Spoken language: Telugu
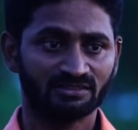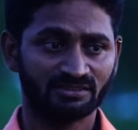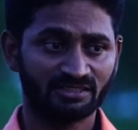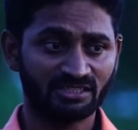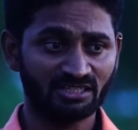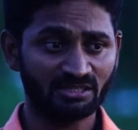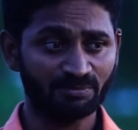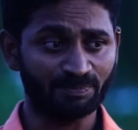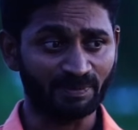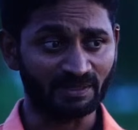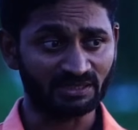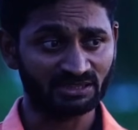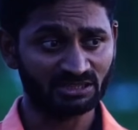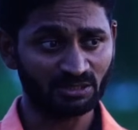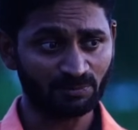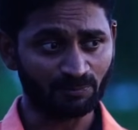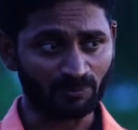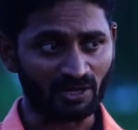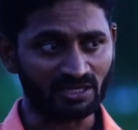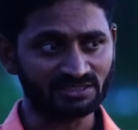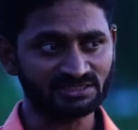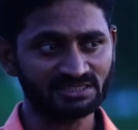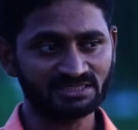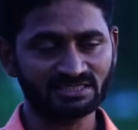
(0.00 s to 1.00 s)
దీని పెద్ద
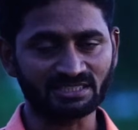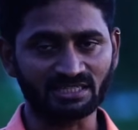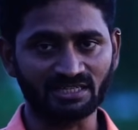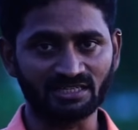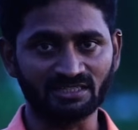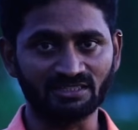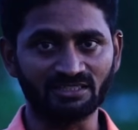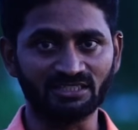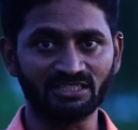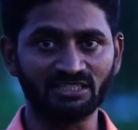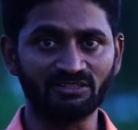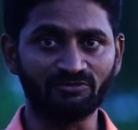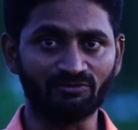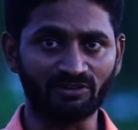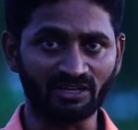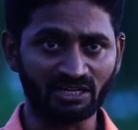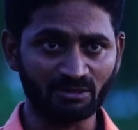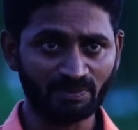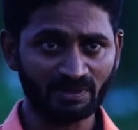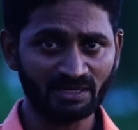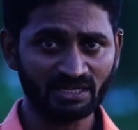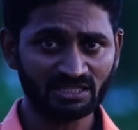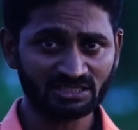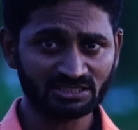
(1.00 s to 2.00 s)
ప్రాసెస్ అండి ఇది ఈ వరి
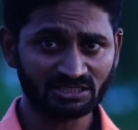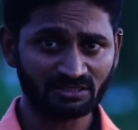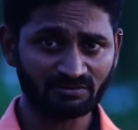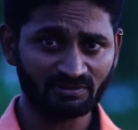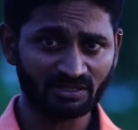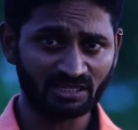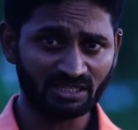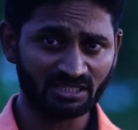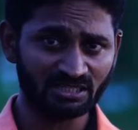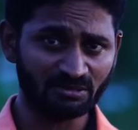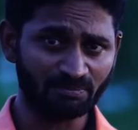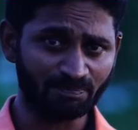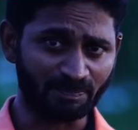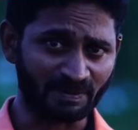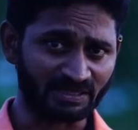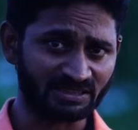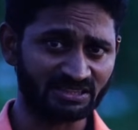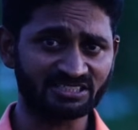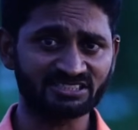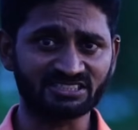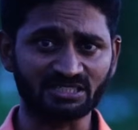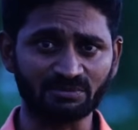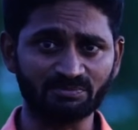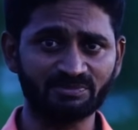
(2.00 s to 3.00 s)
పండించడం అనేది పెద్ద
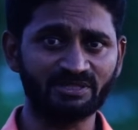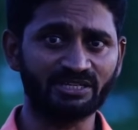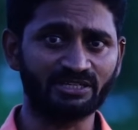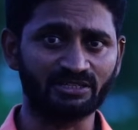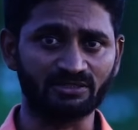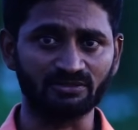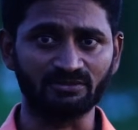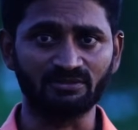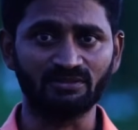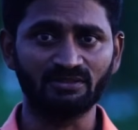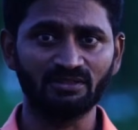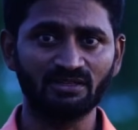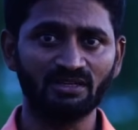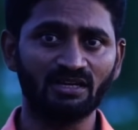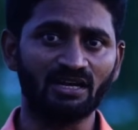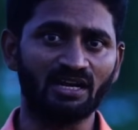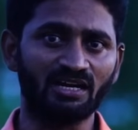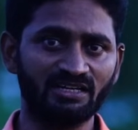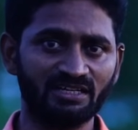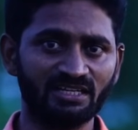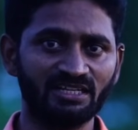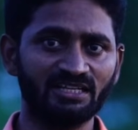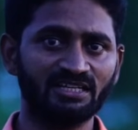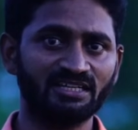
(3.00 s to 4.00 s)
సబ్జెక్టు
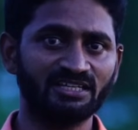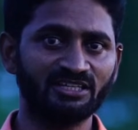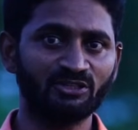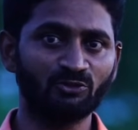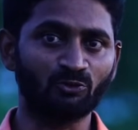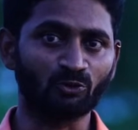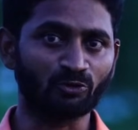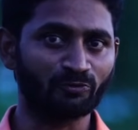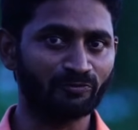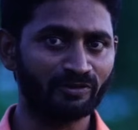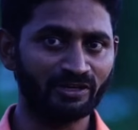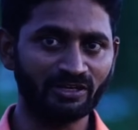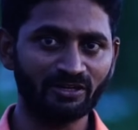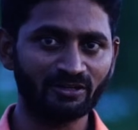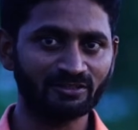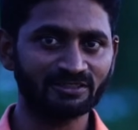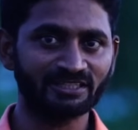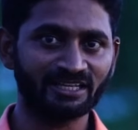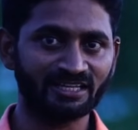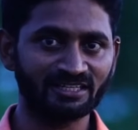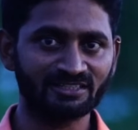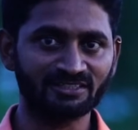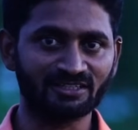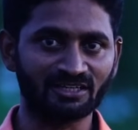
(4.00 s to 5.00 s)
అంటే ఇది ఒక వీడియోతో
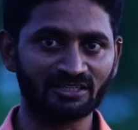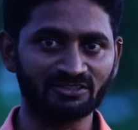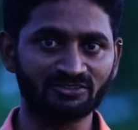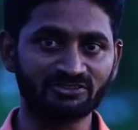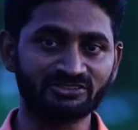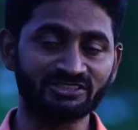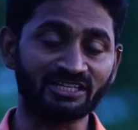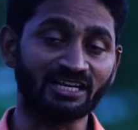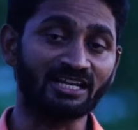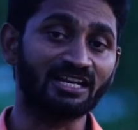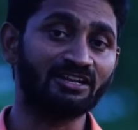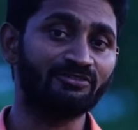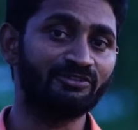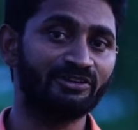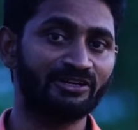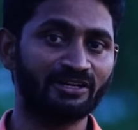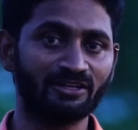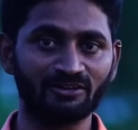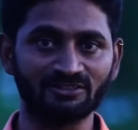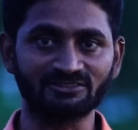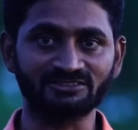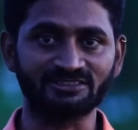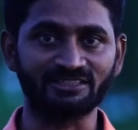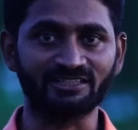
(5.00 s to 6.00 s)
ఏది కాదు చాలా
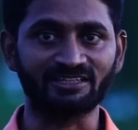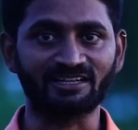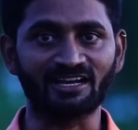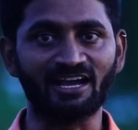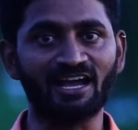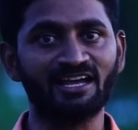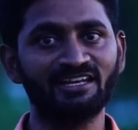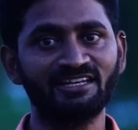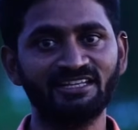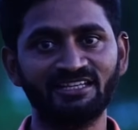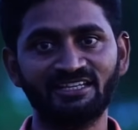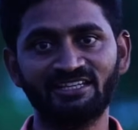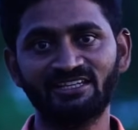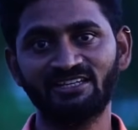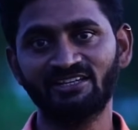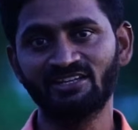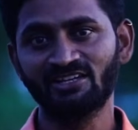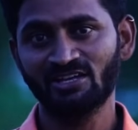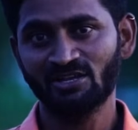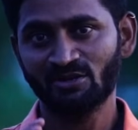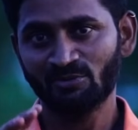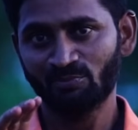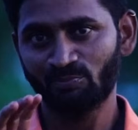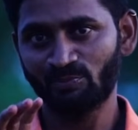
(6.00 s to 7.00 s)
వీడియోలు వస్తాయి కానీ
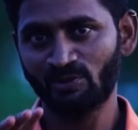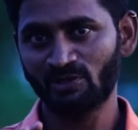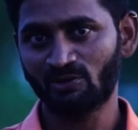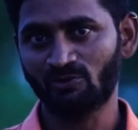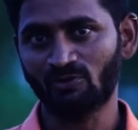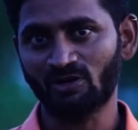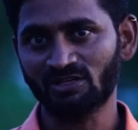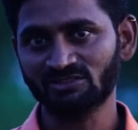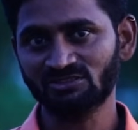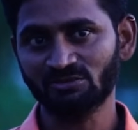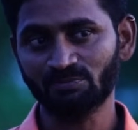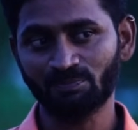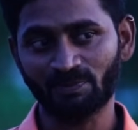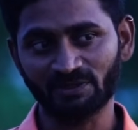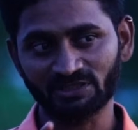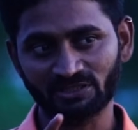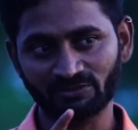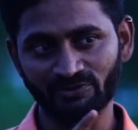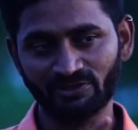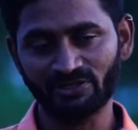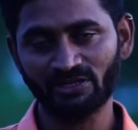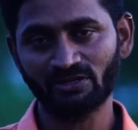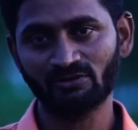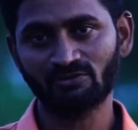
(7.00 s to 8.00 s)
మీకోసం ప్రతి
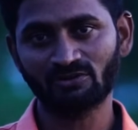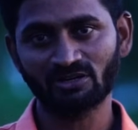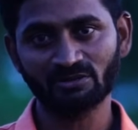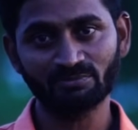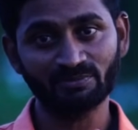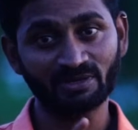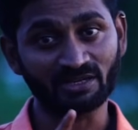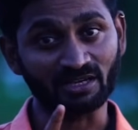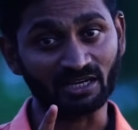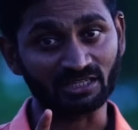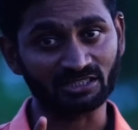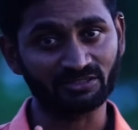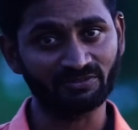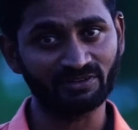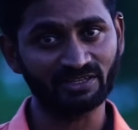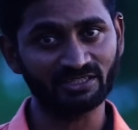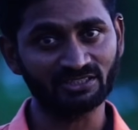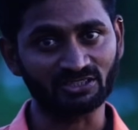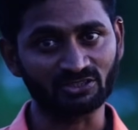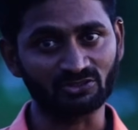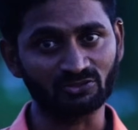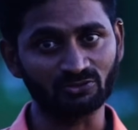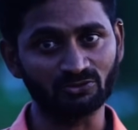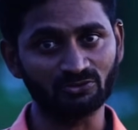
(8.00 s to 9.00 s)
వీడియో కూడా మీకు
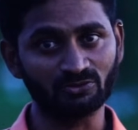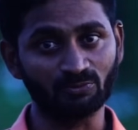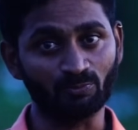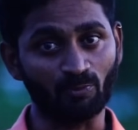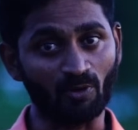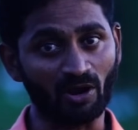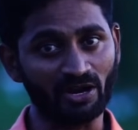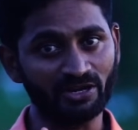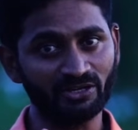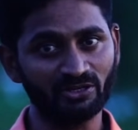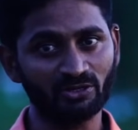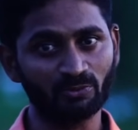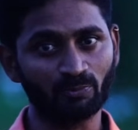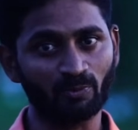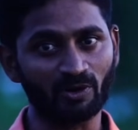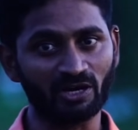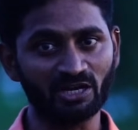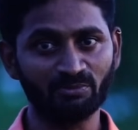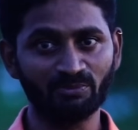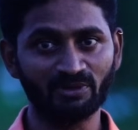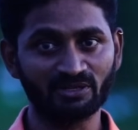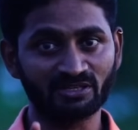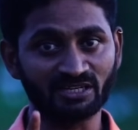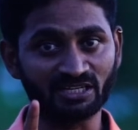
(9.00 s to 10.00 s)
అర్థమయ్యేటట్టు పాయింట్ టు
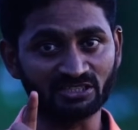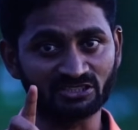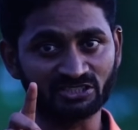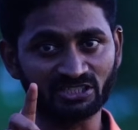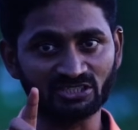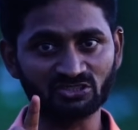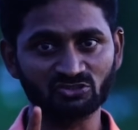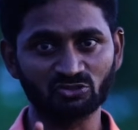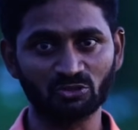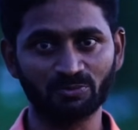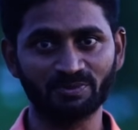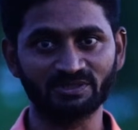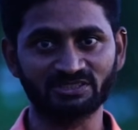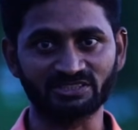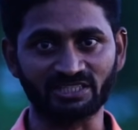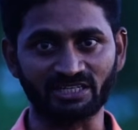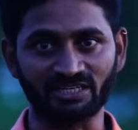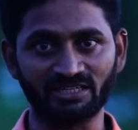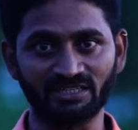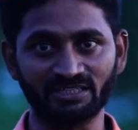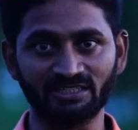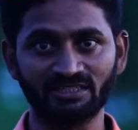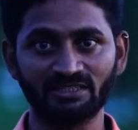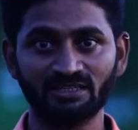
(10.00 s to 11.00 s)
పాయింట్ మీకు నేను చేసి
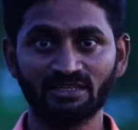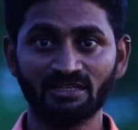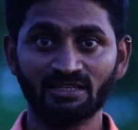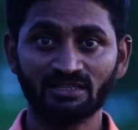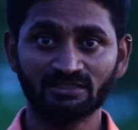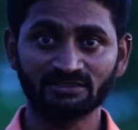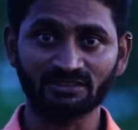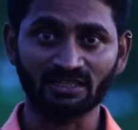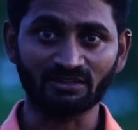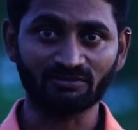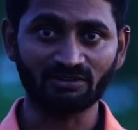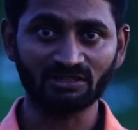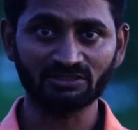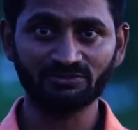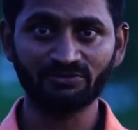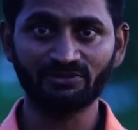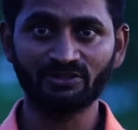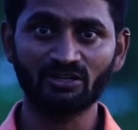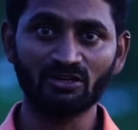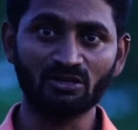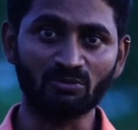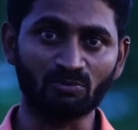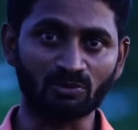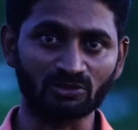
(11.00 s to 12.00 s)
చూపిస్తానండి తర్వాత
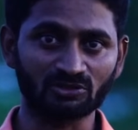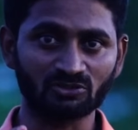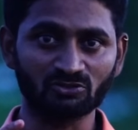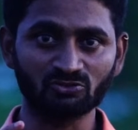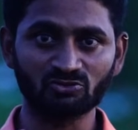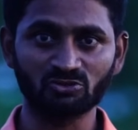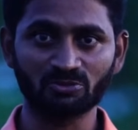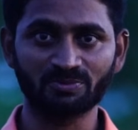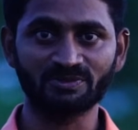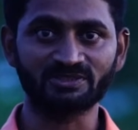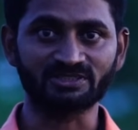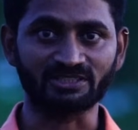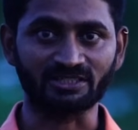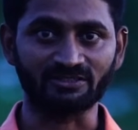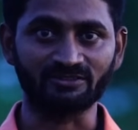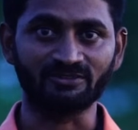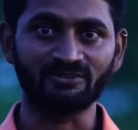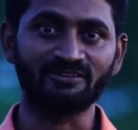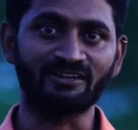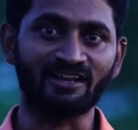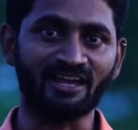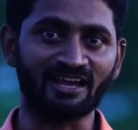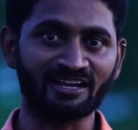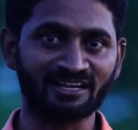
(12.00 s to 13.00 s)
వీడియోలో మొత్తం చూపిస్తాను
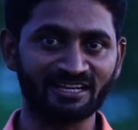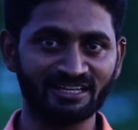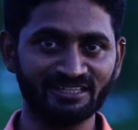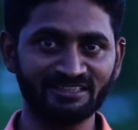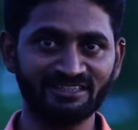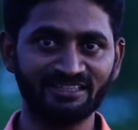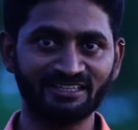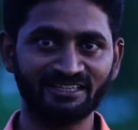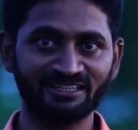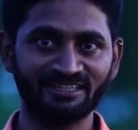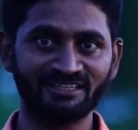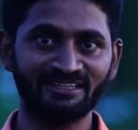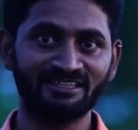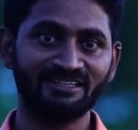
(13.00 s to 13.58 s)
నాకైతే